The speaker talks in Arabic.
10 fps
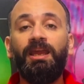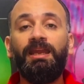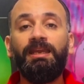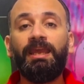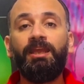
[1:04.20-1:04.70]

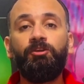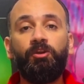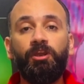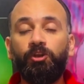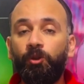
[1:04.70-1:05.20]
اللي كان
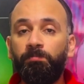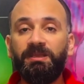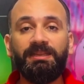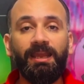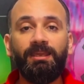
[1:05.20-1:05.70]
يورجن كلوب
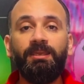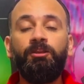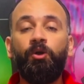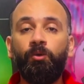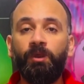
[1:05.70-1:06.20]

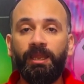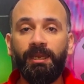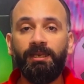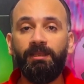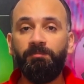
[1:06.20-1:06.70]
بالتاكيد هو
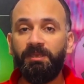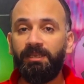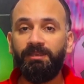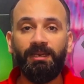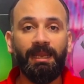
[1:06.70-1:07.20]
اللي
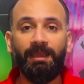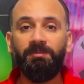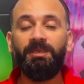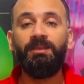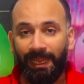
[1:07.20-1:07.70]
بيدي
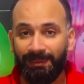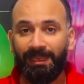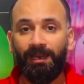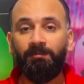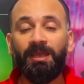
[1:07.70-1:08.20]
اللاعبين
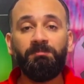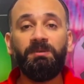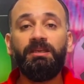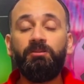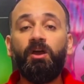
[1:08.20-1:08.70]
التعليمات
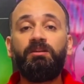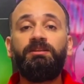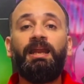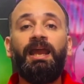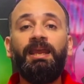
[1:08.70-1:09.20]
بالضغط
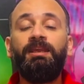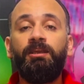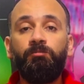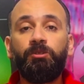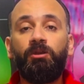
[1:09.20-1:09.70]
العالي
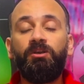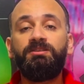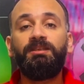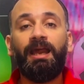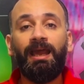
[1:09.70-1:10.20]

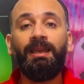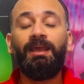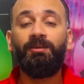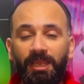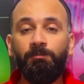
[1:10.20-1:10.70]
المتواصل
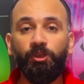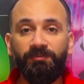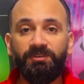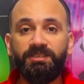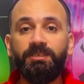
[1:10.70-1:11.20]
على
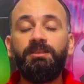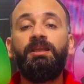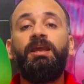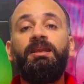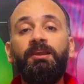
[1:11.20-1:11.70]
المنافسين
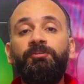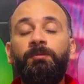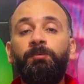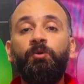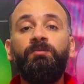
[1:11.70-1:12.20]

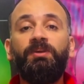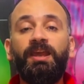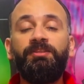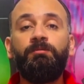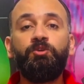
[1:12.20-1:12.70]
ليفربول في
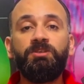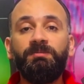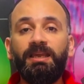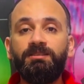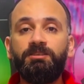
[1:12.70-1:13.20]
هذا الموسم
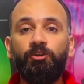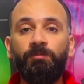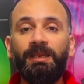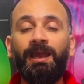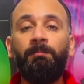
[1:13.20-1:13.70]
تحس ان هو
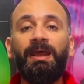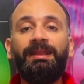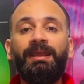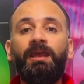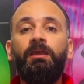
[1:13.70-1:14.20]
بيلعب
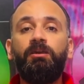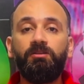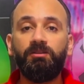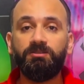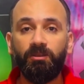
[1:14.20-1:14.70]
اداء
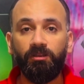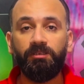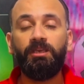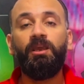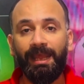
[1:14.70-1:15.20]

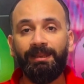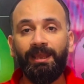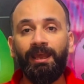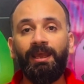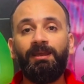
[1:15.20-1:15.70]
اقتصادي
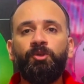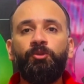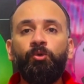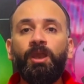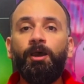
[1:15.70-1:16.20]
اداء
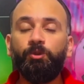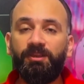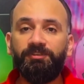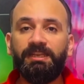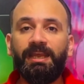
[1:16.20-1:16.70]
ذو جوده
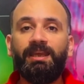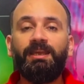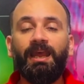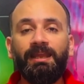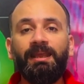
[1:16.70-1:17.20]
في
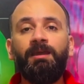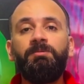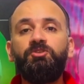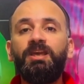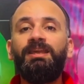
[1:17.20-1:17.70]
النهايه اداء
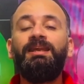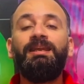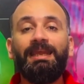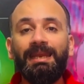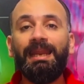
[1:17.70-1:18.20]
بيسجل
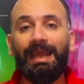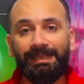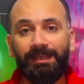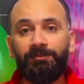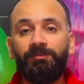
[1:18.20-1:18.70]

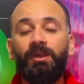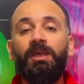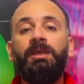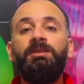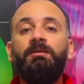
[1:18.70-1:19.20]
الاهداف
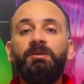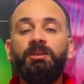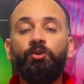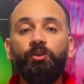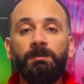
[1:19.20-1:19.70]
يمكن
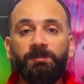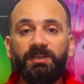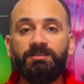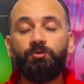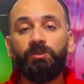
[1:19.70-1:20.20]
يكون
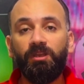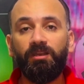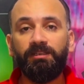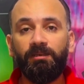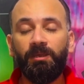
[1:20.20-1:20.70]
البريس
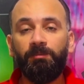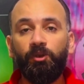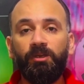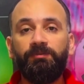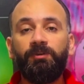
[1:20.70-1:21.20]
والضغط اللي
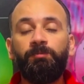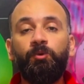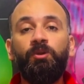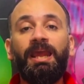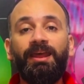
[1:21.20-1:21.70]
بيعمله
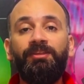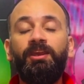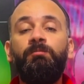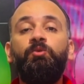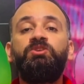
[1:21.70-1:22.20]
ليفربول هذا
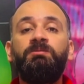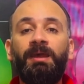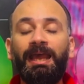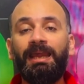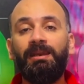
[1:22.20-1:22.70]
الموسم
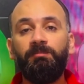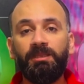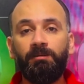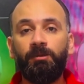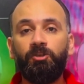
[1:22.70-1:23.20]
اقل من
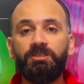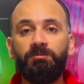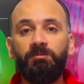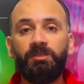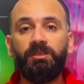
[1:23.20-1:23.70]

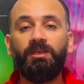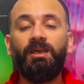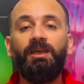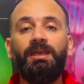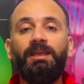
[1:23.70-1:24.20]
المواسم الماضيه
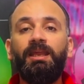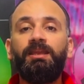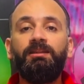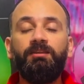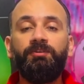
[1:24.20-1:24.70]

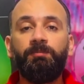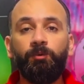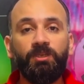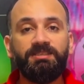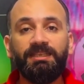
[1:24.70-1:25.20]
لكن
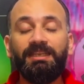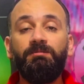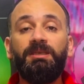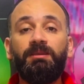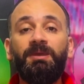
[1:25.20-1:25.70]
ليفربول السنه دي
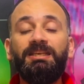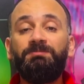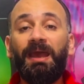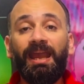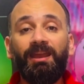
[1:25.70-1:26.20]
بيتميز
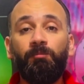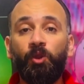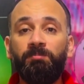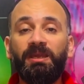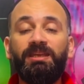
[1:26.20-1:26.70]
بحاجه
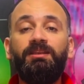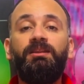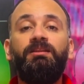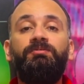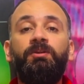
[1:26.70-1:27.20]
مهمه جدا
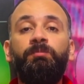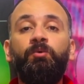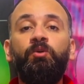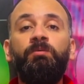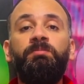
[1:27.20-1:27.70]

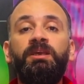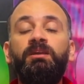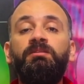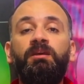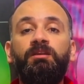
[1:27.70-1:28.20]
ليفربول
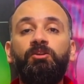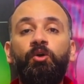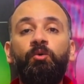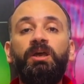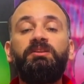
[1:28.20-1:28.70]
بيقدر ان
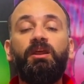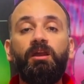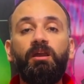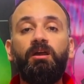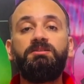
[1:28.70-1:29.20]
هو
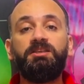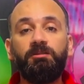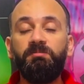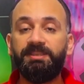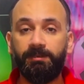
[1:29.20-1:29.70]
يتلقى
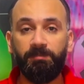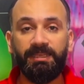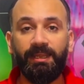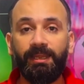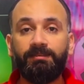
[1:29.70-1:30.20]
صدمه
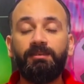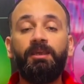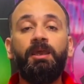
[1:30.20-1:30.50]
البدايات